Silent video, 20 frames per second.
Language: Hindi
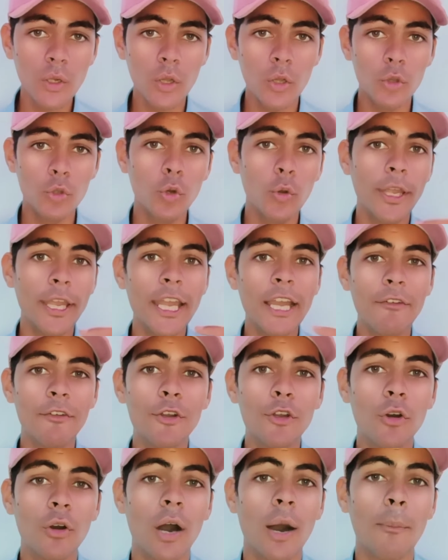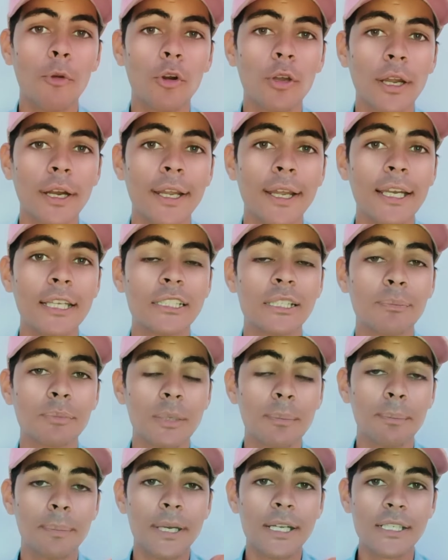तो एक वीडियो अपलोड करने के लिए सबसे
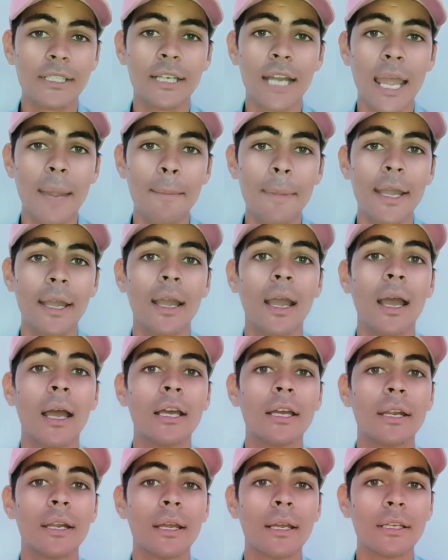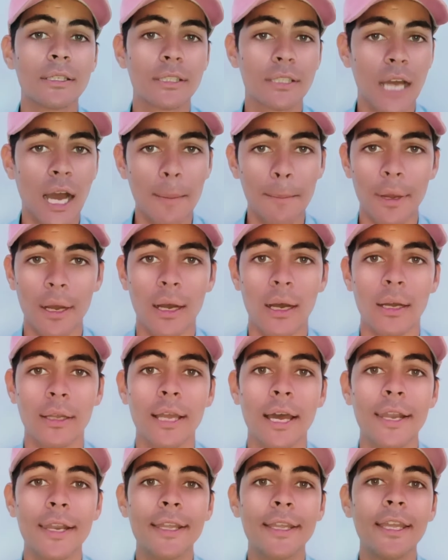बेस्ट टाइम है शाम का
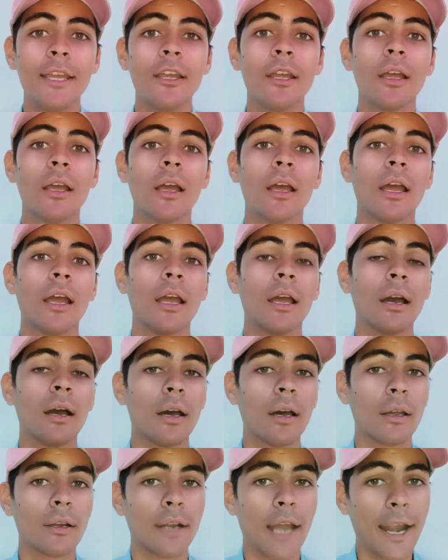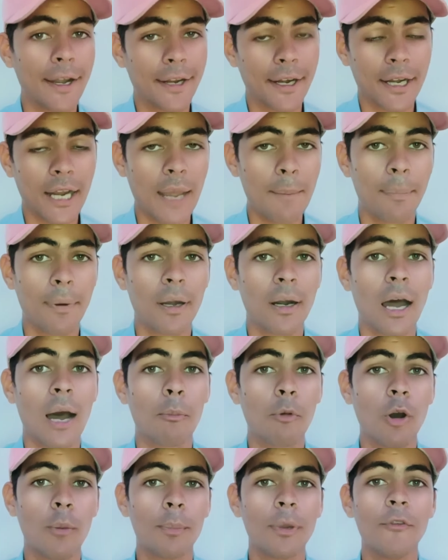यानी कि नाइट के टाइम पर
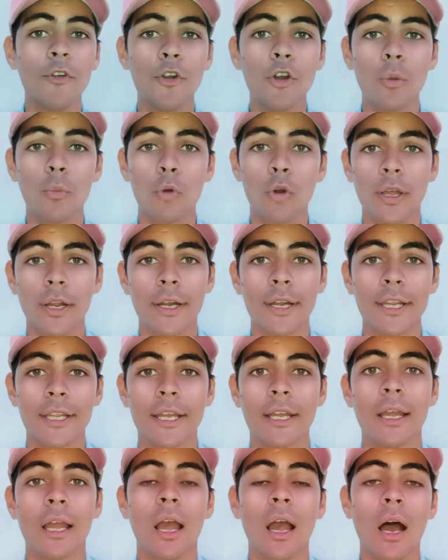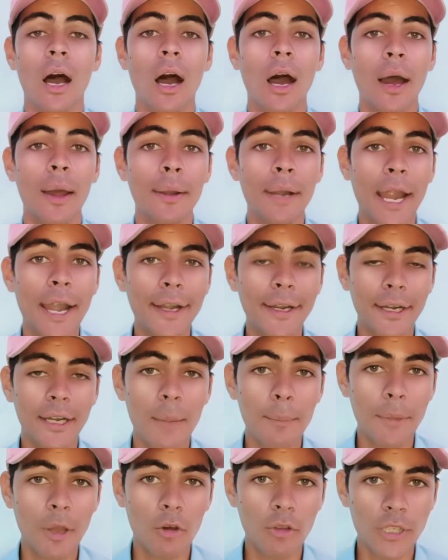आपको अपनी वीडियो अपलोड करनी है नाइट के
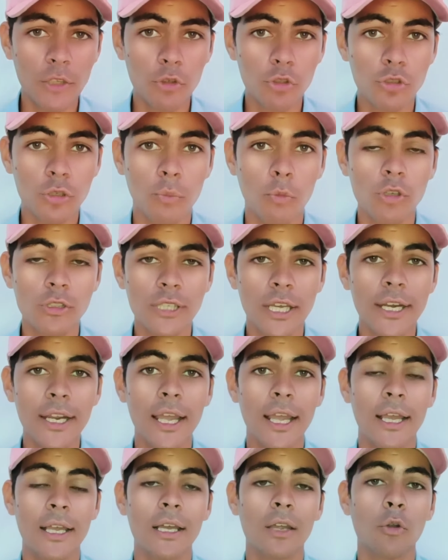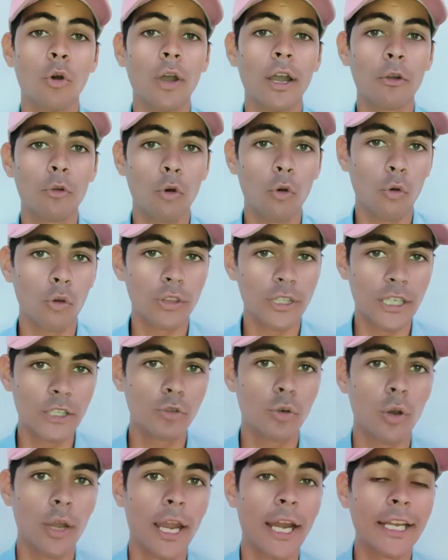टाइम क्या होता है दोस्तों बहुत सारे लोग लो होते हैं
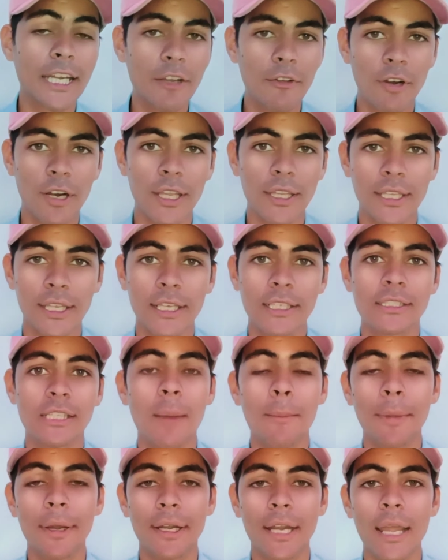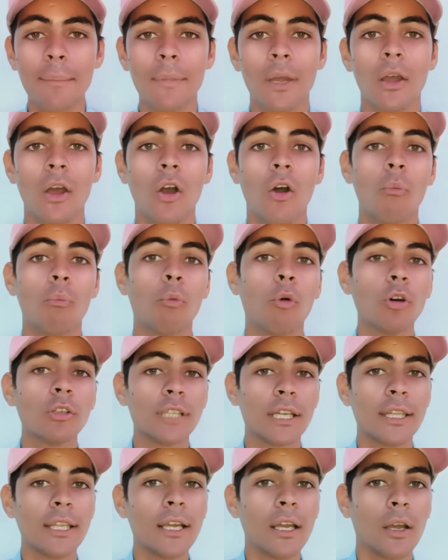जो एक्टिव रहते हैं शाम के टाइम बहुत
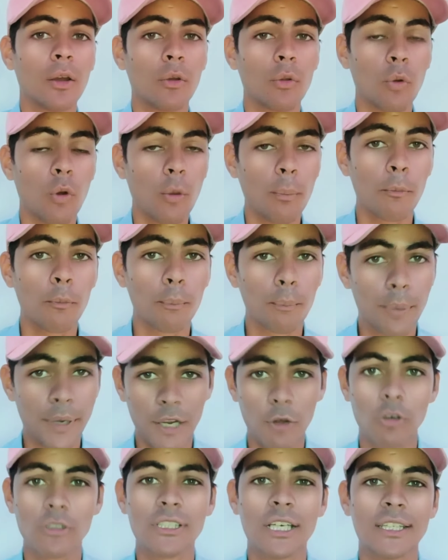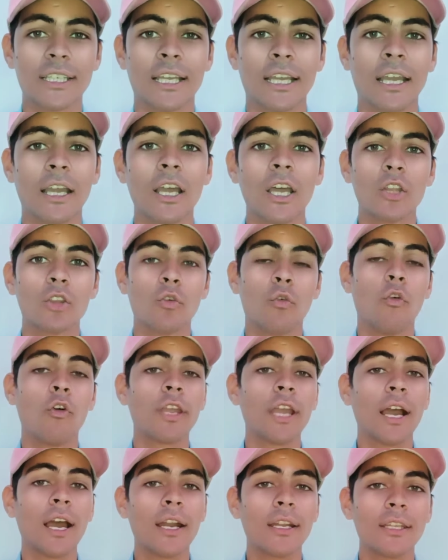ज़्यादा लोग फ्री हो जाते हैं तो वो
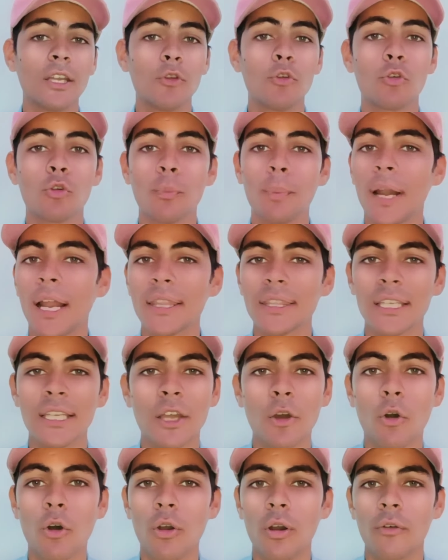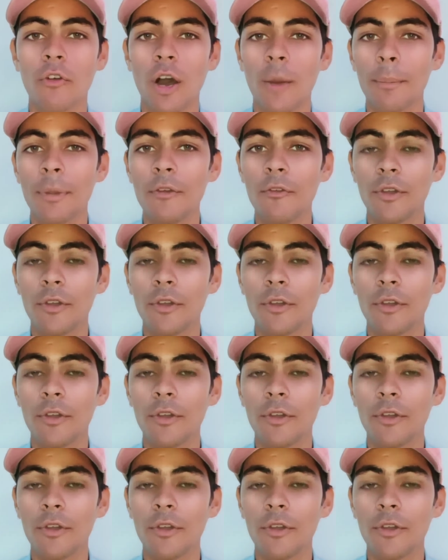क्या करते हैं यूट्यूब पर आते हैं और अपनी